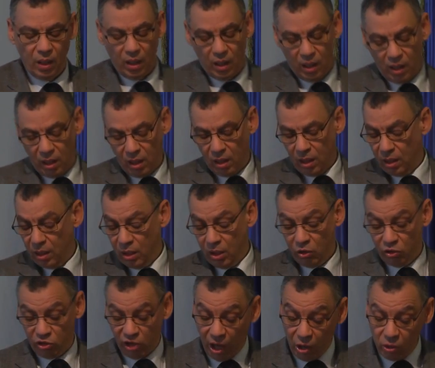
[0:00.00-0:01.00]
äh, äh,
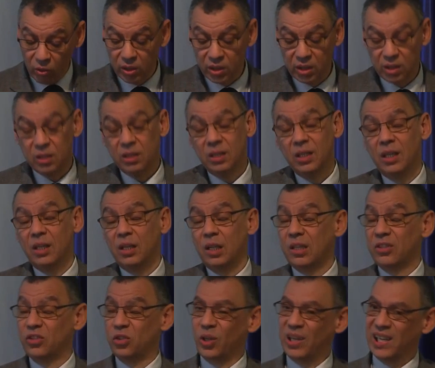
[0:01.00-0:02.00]
schaue,
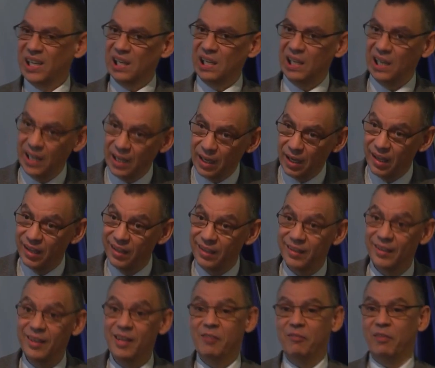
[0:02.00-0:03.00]
zu
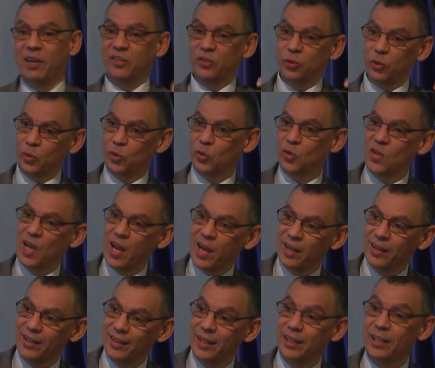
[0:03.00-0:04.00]
erklären, was
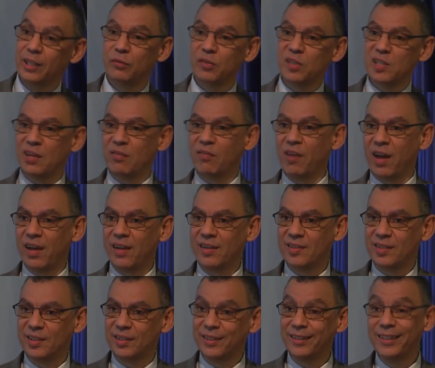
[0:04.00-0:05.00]
sozusagen in gewisser
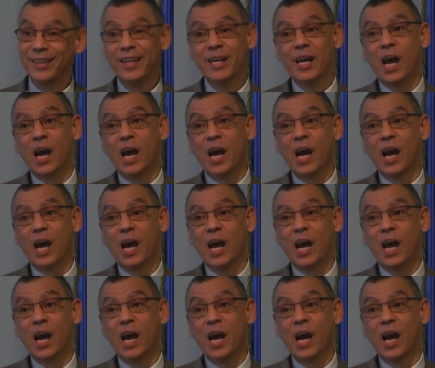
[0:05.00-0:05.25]
Weise